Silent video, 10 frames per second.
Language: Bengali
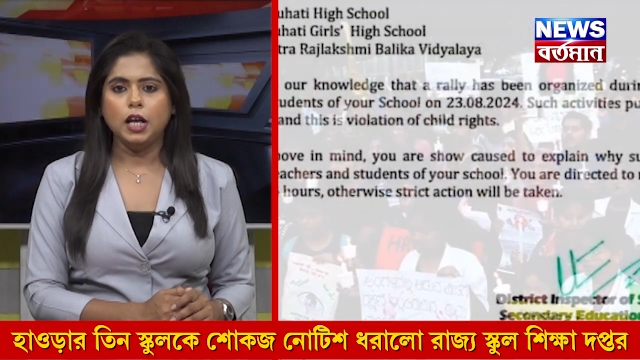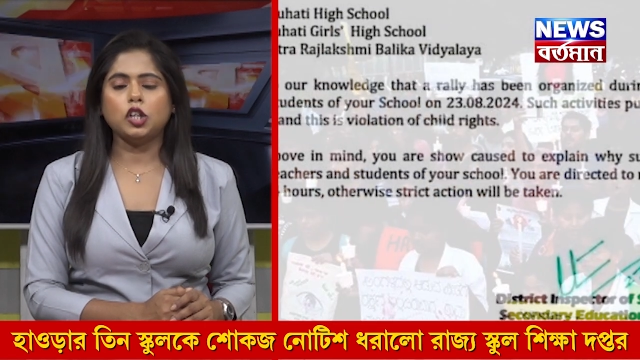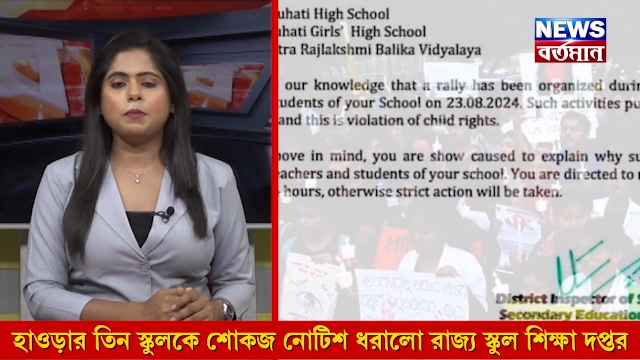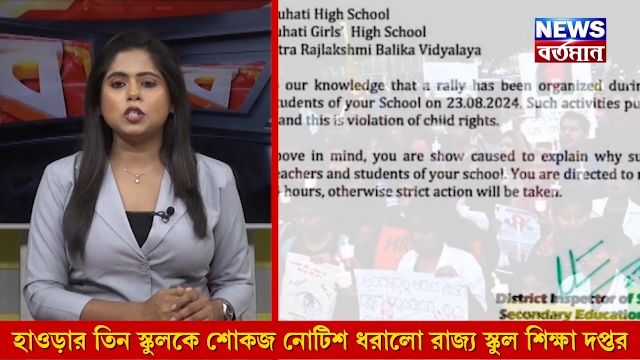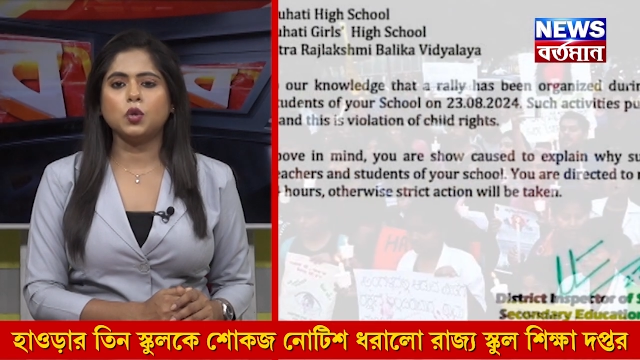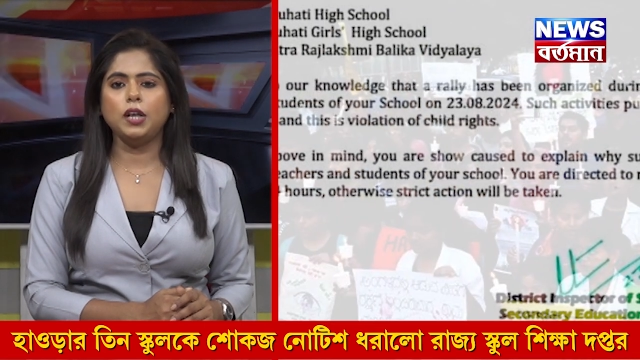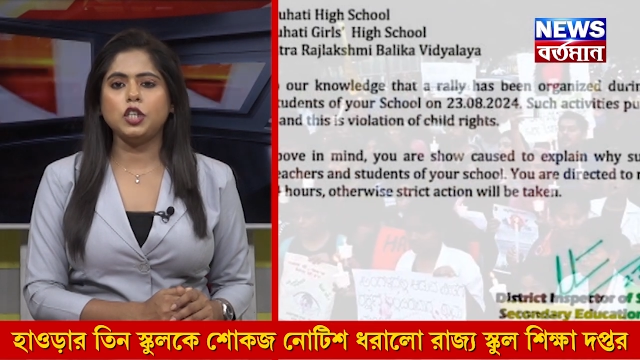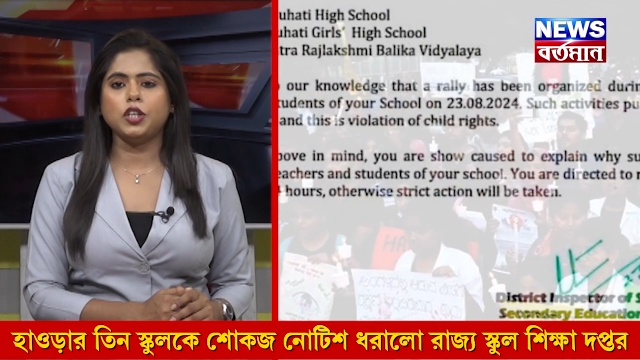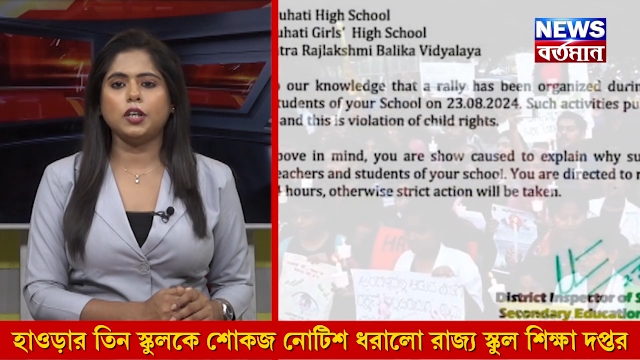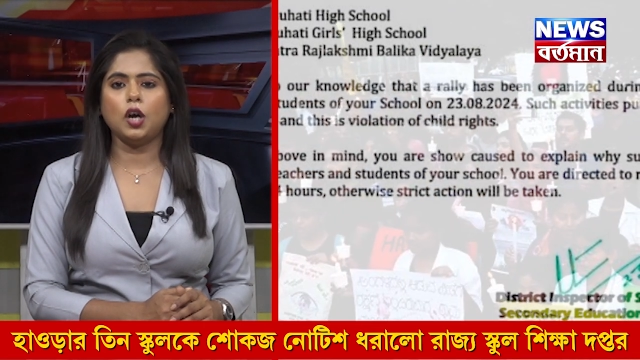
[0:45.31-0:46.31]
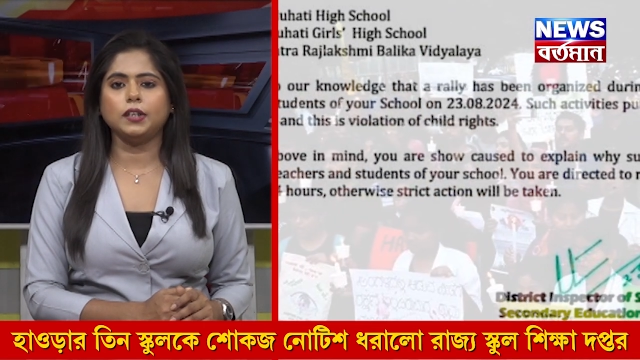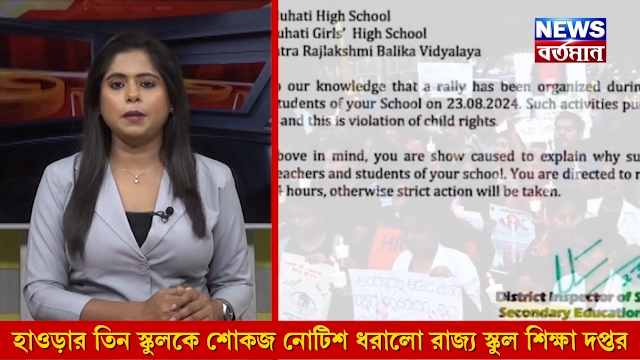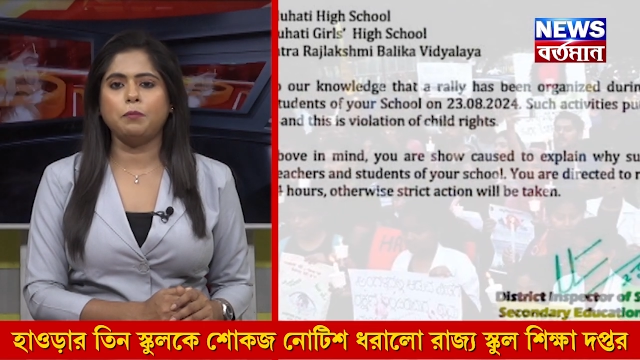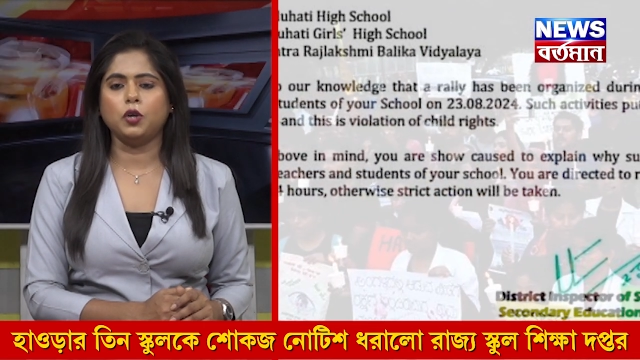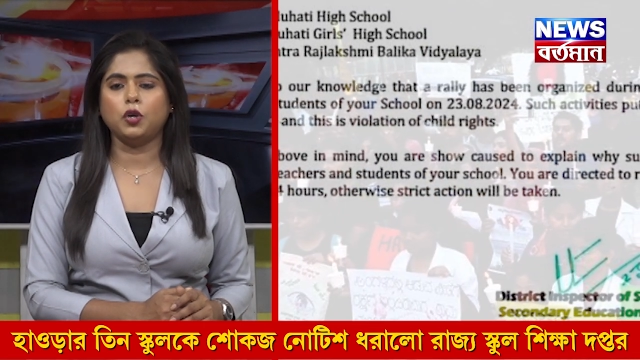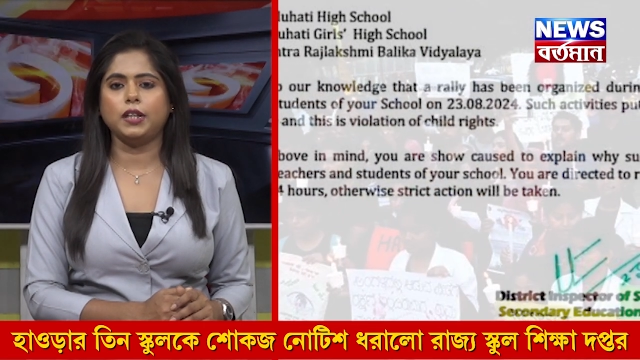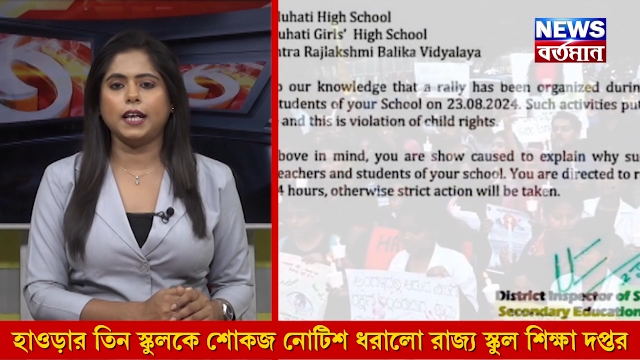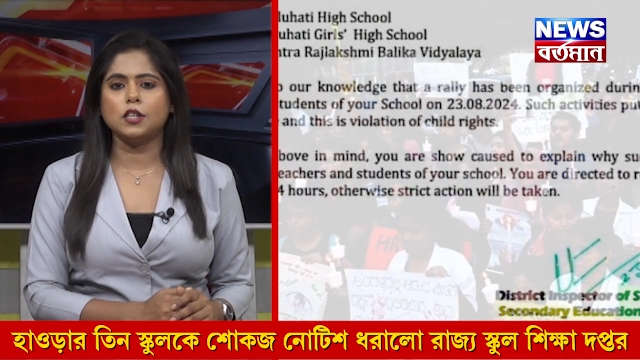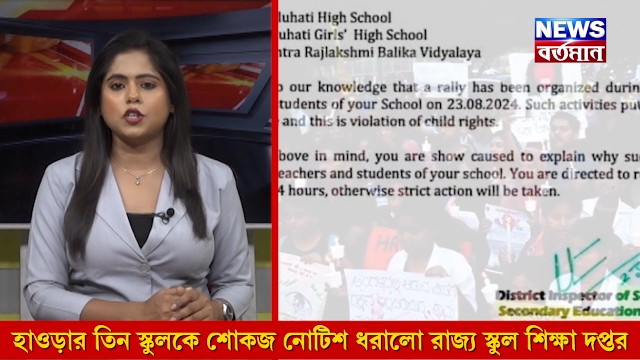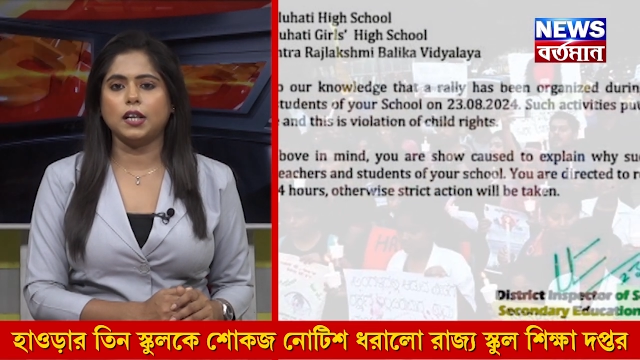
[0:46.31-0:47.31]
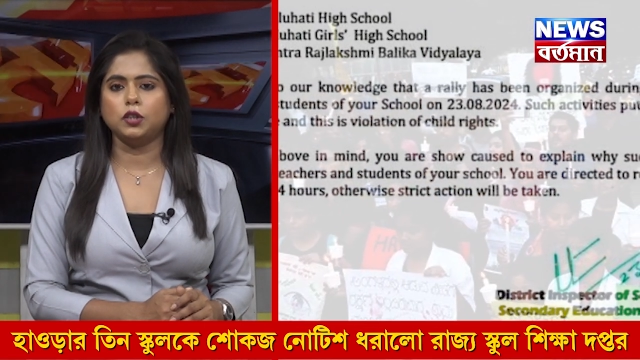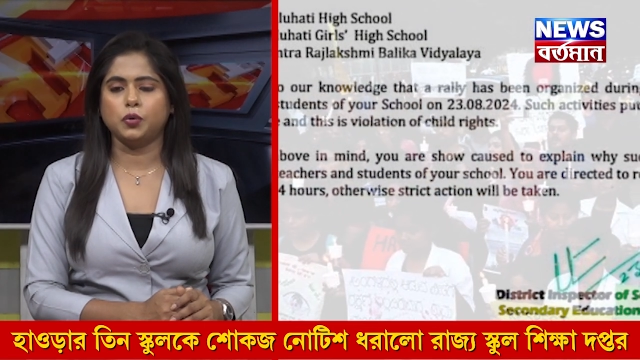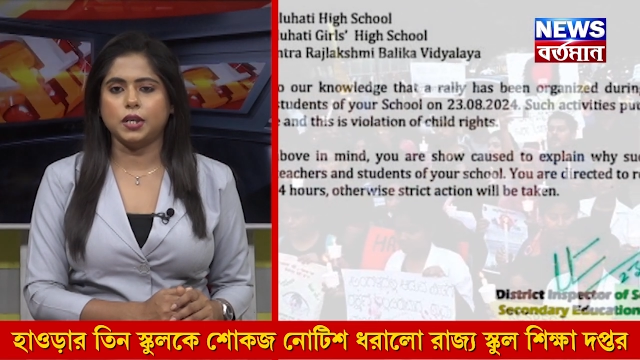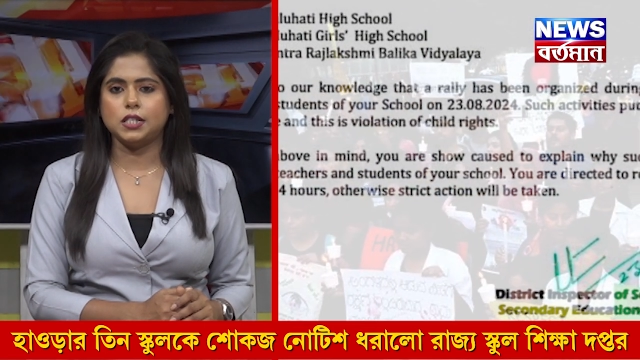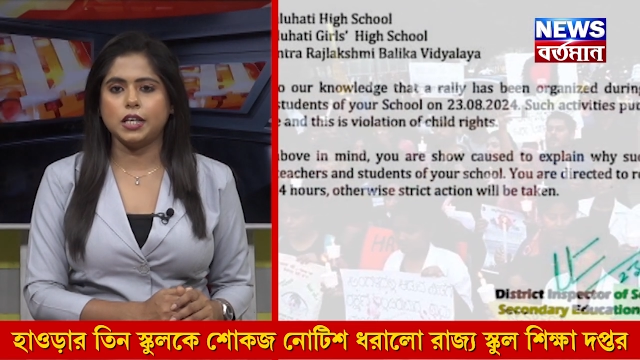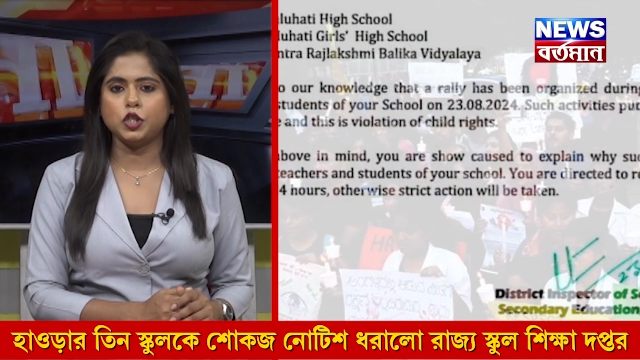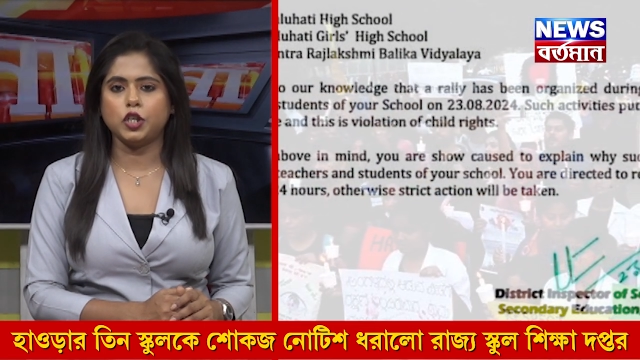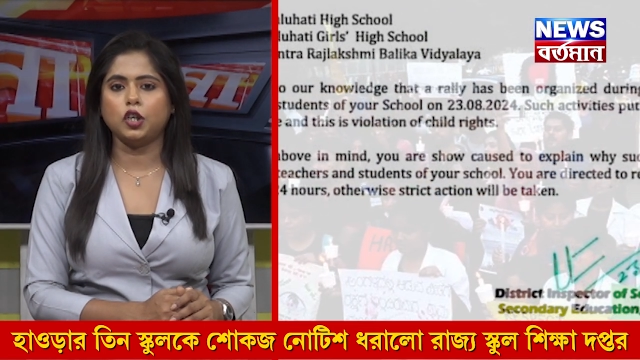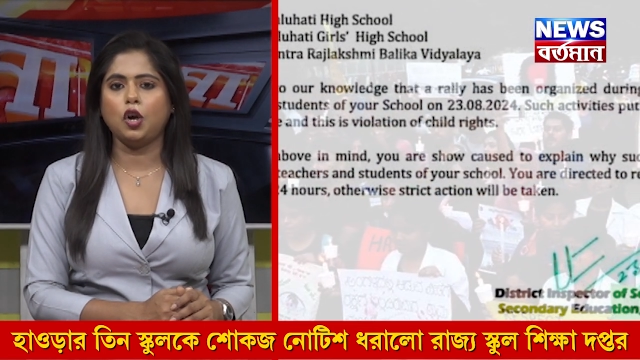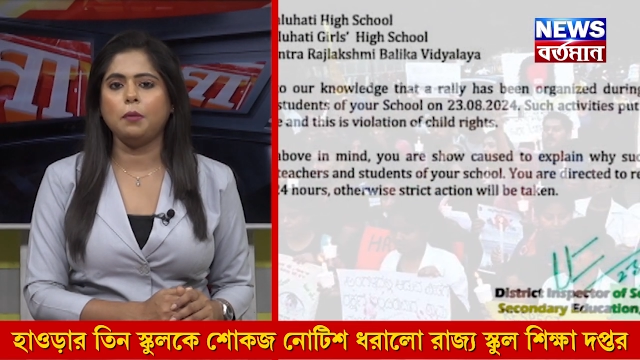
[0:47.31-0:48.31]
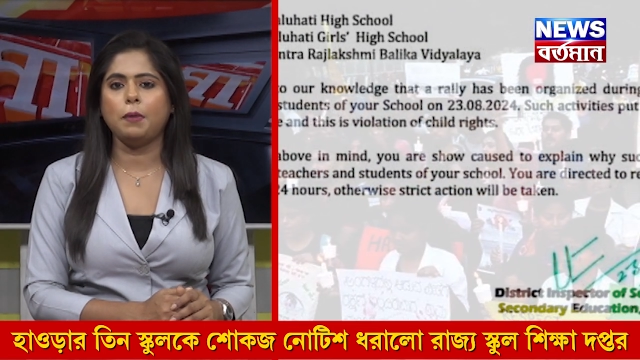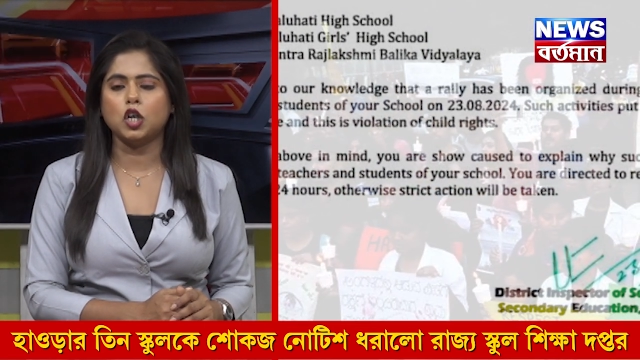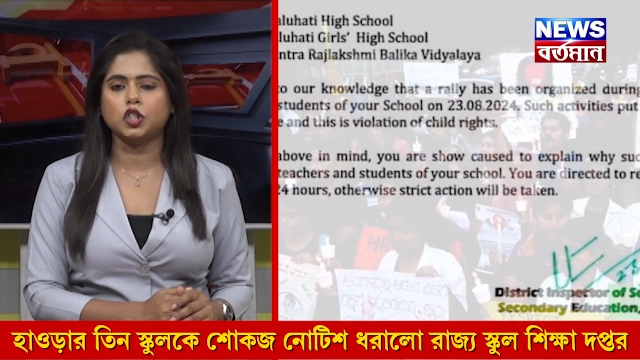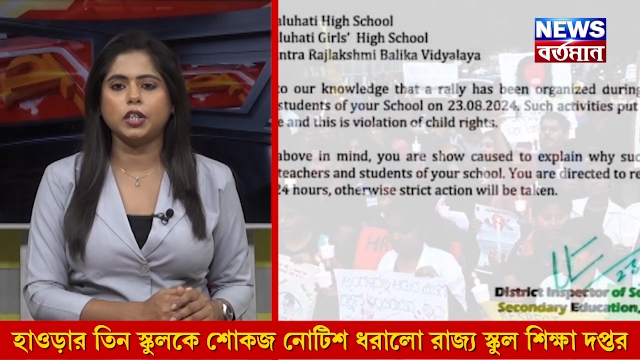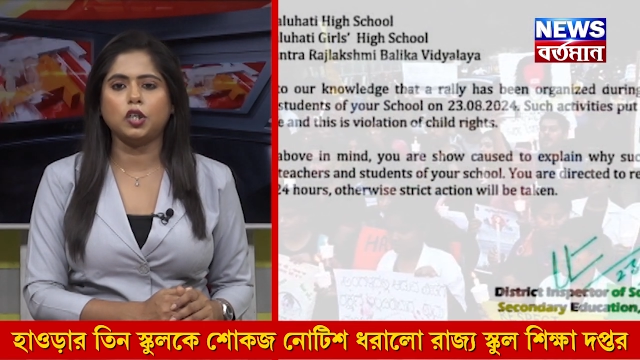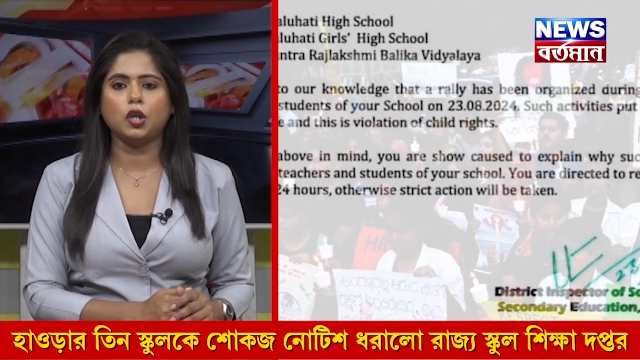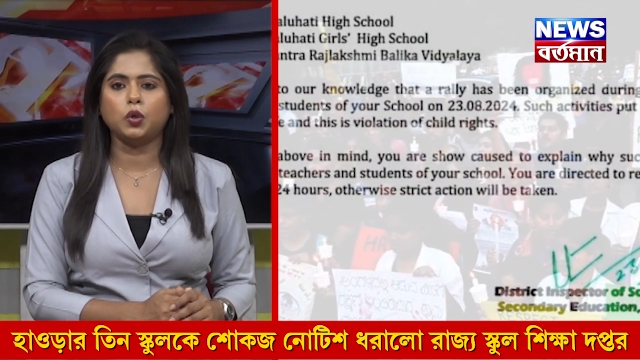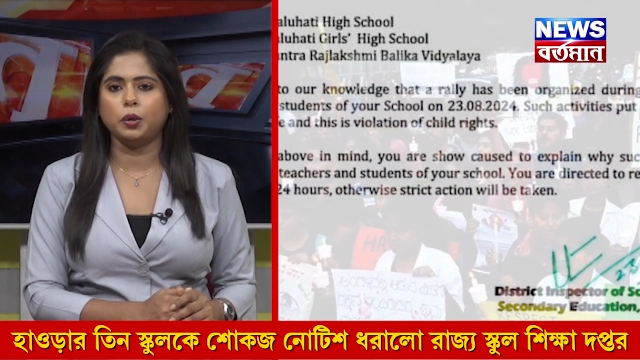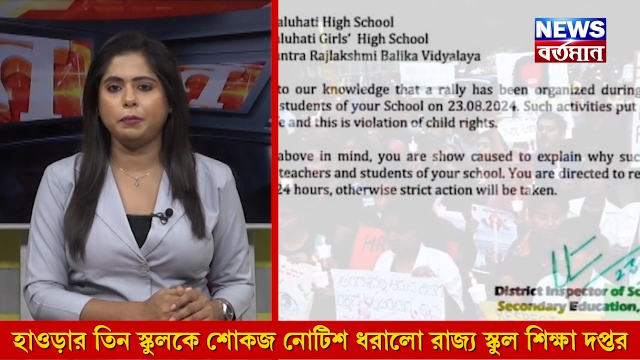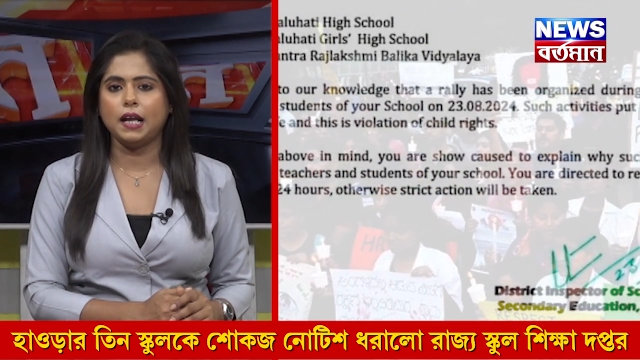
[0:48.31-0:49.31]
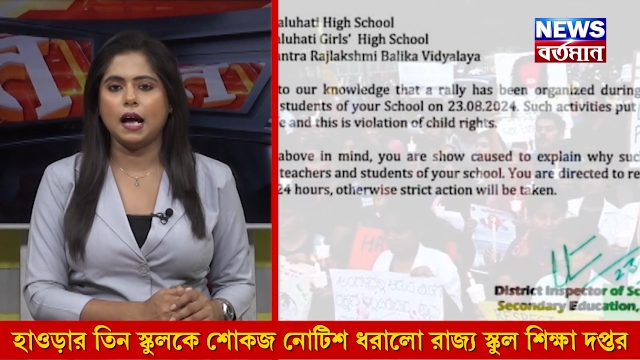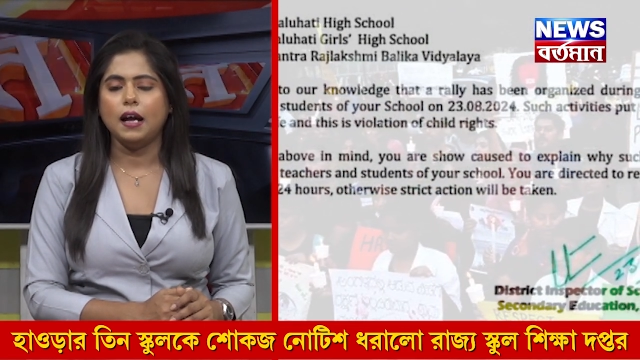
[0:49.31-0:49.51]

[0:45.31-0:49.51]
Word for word: তবে স্কুলের শিক্ষকদের পক্ষ থেকে জানানো হয়েছে শিক্ষক বা অশিক্ষক কর্মীরা